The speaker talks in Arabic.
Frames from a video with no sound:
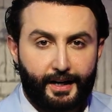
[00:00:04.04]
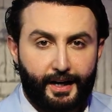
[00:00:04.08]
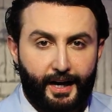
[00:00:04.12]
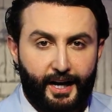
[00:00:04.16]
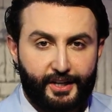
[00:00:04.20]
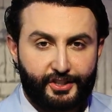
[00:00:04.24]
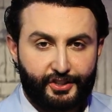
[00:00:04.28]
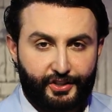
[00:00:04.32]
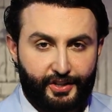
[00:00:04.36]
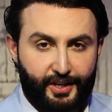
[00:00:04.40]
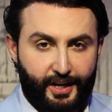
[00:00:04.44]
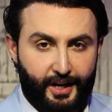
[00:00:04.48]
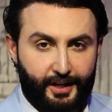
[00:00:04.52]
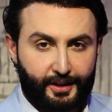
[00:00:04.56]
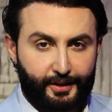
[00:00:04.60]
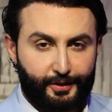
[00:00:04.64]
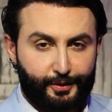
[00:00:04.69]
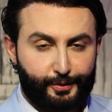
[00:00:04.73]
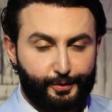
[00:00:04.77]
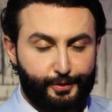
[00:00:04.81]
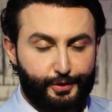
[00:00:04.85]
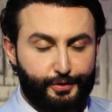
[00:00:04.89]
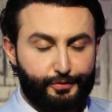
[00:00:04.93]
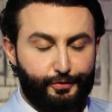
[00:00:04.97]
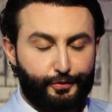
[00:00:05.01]
حج عراقي
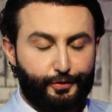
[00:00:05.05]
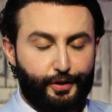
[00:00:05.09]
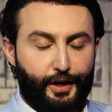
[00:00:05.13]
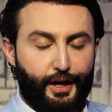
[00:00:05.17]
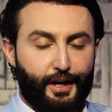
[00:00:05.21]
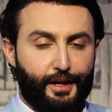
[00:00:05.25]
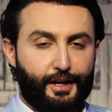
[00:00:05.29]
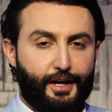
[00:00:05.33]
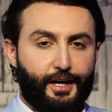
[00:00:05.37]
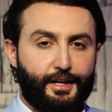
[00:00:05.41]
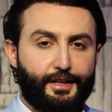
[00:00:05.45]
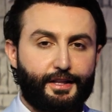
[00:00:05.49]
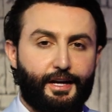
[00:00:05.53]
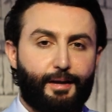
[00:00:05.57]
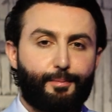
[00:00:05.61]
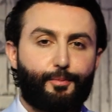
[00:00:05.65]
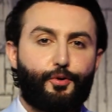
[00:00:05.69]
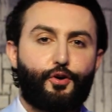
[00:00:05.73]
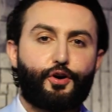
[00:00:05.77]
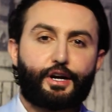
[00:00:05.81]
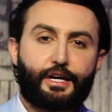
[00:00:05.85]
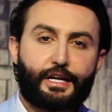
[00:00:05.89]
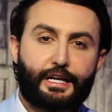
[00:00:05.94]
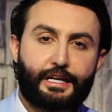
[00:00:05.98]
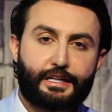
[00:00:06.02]
تقدرون تشوفون كل حلقاتنا على
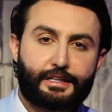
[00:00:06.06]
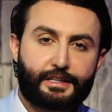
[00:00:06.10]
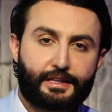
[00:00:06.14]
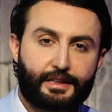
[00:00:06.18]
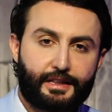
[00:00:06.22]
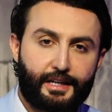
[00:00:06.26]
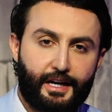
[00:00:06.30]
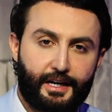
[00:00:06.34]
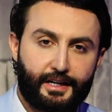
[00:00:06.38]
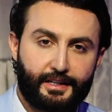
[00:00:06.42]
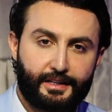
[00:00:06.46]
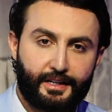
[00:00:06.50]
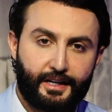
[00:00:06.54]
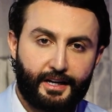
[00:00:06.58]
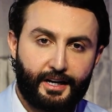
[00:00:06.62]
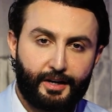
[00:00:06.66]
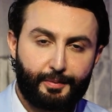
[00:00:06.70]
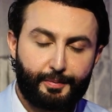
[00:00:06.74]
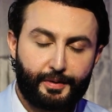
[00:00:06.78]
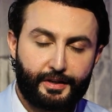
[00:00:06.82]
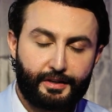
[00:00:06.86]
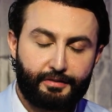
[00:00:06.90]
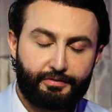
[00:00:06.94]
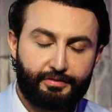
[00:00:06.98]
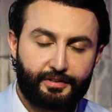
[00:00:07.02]
المواقع اللي تطلع
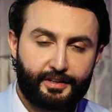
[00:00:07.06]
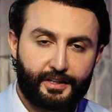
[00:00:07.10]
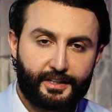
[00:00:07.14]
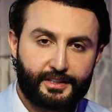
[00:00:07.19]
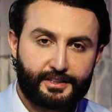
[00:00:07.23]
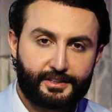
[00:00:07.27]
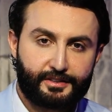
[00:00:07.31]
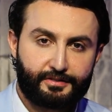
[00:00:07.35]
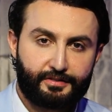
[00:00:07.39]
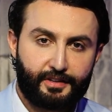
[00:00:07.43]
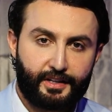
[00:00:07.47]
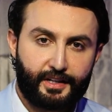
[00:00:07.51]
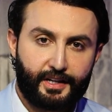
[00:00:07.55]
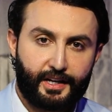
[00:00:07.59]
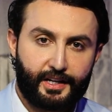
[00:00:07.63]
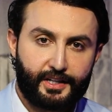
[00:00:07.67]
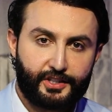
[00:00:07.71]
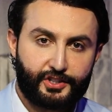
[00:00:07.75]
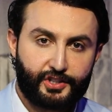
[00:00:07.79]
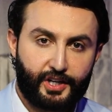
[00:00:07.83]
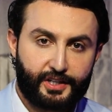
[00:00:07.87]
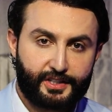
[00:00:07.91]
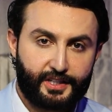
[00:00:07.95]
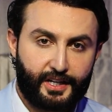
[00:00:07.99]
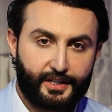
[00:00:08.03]
دائما في اسفل
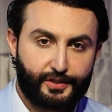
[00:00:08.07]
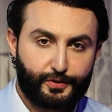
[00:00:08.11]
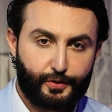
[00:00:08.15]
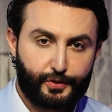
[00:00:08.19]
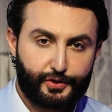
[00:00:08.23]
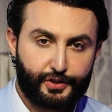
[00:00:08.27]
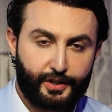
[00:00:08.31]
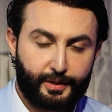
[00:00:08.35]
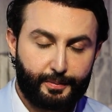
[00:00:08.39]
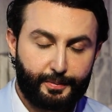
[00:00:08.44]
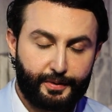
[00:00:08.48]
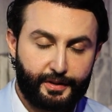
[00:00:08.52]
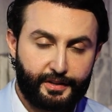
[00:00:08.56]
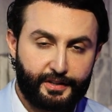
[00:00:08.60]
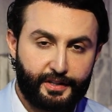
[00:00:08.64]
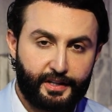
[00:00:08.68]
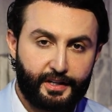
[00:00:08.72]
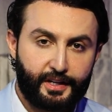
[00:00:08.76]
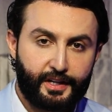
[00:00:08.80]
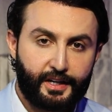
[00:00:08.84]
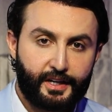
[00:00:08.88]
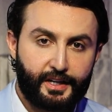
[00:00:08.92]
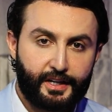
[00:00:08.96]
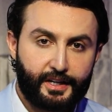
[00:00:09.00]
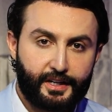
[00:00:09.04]
الشاشه على السوشيال
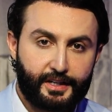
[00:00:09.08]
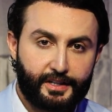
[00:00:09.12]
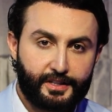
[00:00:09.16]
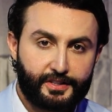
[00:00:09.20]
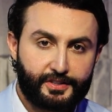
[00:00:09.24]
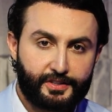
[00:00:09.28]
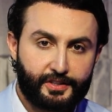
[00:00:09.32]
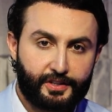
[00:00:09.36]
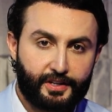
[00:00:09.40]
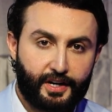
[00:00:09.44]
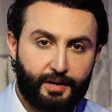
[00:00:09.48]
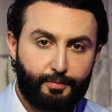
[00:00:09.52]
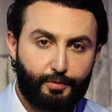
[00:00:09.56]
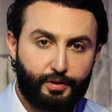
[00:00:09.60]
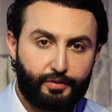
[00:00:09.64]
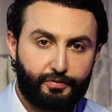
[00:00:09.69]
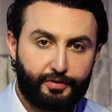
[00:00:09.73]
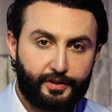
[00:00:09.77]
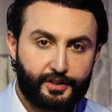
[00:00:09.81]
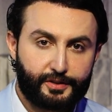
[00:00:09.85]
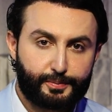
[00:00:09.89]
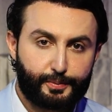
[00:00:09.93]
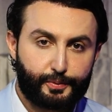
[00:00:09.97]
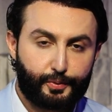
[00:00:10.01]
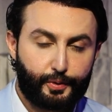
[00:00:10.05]
ميديا انستغرام
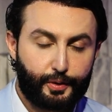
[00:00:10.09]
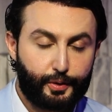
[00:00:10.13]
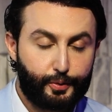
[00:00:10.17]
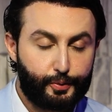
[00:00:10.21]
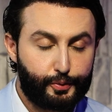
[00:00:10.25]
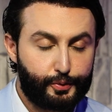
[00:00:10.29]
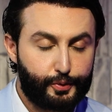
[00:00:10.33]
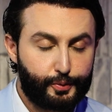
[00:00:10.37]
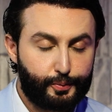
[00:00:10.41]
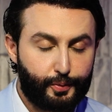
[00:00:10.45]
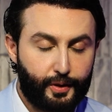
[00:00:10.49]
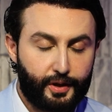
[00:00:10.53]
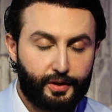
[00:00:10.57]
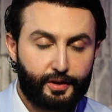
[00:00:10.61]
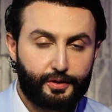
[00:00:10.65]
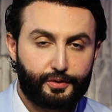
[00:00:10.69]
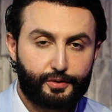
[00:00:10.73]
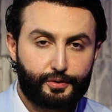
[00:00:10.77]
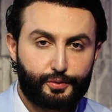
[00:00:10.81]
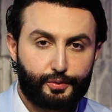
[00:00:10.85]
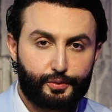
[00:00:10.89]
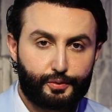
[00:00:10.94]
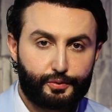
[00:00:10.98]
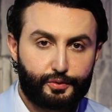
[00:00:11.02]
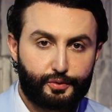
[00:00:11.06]
والفيسبوك واليوتيوب وايضا
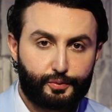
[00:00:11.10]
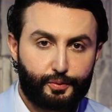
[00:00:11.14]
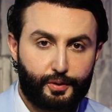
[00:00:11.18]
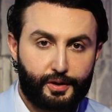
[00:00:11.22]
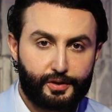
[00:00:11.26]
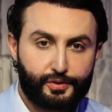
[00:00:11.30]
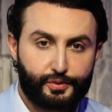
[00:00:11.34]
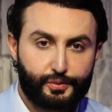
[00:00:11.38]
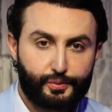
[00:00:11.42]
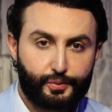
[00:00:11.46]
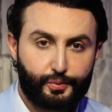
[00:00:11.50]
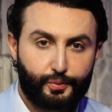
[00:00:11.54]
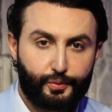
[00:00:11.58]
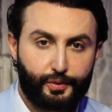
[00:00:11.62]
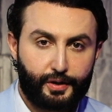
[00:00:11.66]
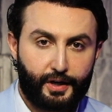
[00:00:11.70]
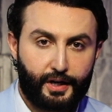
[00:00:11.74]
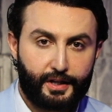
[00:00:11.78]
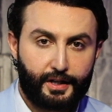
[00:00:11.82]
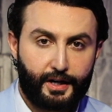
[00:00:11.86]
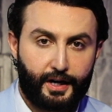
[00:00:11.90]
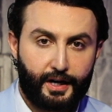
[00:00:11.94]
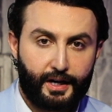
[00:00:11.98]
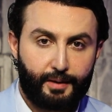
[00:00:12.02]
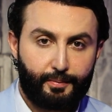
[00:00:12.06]
تقدرون تتواصلون
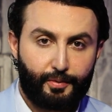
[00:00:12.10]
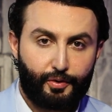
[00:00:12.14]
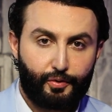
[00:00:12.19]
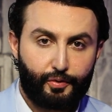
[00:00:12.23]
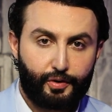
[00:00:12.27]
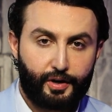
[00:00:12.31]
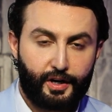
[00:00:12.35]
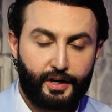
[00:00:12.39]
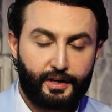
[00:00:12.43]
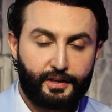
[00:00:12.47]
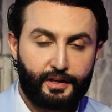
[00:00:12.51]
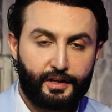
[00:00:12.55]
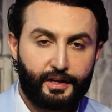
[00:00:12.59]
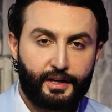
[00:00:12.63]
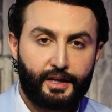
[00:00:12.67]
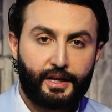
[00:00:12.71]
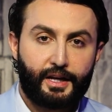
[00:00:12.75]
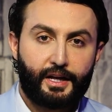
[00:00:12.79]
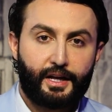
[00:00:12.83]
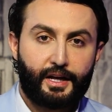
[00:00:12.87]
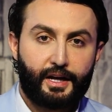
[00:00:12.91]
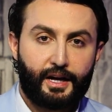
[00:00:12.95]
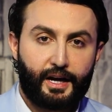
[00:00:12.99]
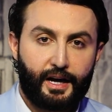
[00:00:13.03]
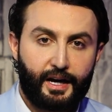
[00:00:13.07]
ويانا على موقعنا
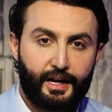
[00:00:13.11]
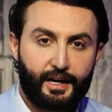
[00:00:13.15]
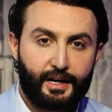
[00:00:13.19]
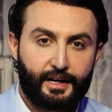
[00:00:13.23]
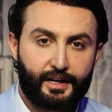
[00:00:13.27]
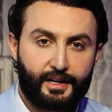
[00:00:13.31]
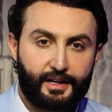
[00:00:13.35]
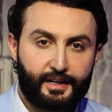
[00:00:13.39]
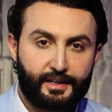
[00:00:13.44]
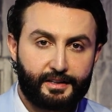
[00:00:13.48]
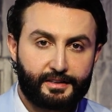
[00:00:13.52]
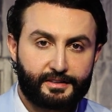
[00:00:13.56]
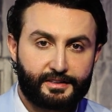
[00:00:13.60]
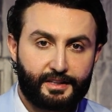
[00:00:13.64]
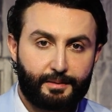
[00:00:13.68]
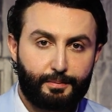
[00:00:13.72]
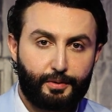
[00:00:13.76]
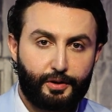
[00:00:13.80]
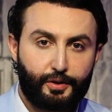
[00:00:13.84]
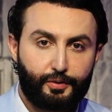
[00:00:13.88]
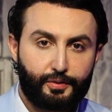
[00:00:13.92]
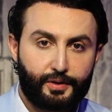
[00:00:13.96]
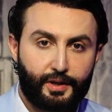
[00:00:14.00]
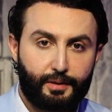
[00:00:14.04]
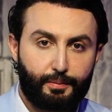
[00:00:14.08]
الخاص
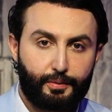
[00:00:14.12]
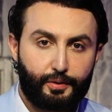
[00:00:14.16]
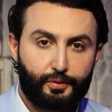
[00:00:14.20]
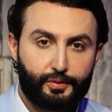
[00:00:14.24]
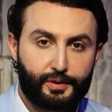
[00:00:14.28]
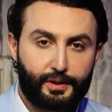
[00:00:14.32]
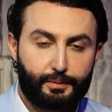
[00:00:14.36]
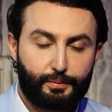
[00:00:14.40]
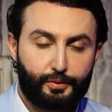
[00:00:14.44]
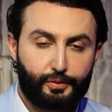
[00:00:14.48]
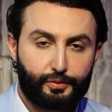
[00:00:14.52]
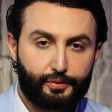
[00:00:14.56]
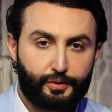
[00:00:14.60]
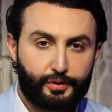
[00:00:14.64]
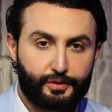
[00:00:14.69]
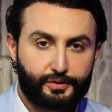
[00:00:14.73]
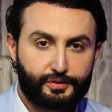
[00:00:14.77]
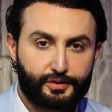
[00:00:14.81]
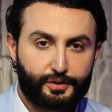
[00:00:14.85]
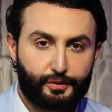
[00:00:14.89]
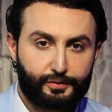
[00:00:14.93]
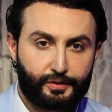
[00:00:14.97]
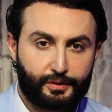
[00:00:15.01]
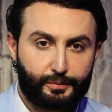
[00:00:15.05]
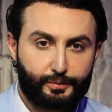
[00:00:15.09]

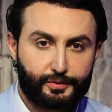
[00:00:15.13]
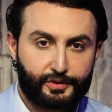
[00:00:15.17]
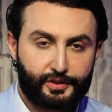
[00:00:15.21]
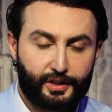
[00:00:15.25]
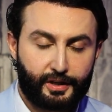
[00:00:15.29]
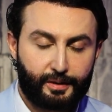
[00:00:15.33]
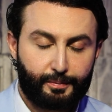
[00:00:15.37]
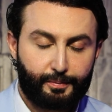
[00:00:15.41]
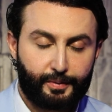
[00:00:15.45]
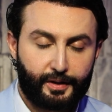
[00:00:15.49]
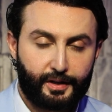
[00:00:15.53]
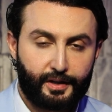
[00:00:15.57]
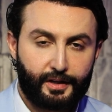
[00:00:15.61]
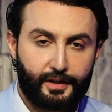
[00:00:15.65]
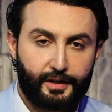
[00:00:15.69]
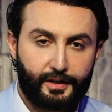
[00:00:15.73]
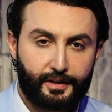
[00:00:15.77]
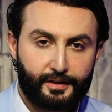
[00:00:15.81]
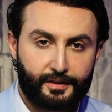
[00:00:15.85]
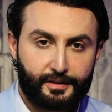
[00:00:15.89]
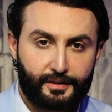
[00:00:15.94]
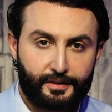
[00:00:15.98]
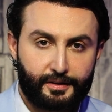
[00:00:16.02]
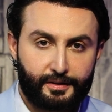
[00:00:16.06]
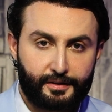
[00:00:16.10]

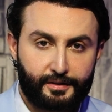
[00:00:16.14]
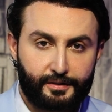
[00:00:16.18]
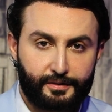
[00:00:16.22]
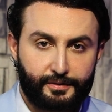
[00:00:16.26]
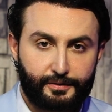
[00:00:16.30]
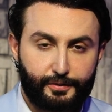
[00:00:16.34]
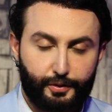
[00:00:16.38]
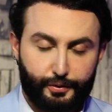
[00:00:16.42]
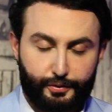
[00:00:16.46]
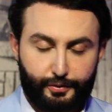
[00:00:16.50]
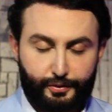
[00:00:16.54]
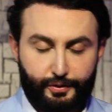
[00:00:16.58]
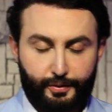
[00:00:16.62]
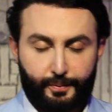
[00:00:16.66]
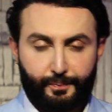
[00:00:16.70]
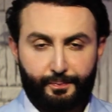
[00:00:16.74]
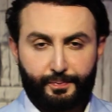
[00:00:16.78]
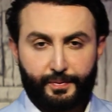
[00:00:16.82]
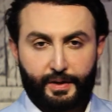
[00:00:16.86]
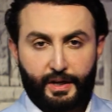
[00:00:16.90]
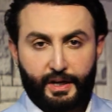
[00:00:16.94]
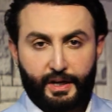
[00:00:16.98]
www.صوتالمستقبل.com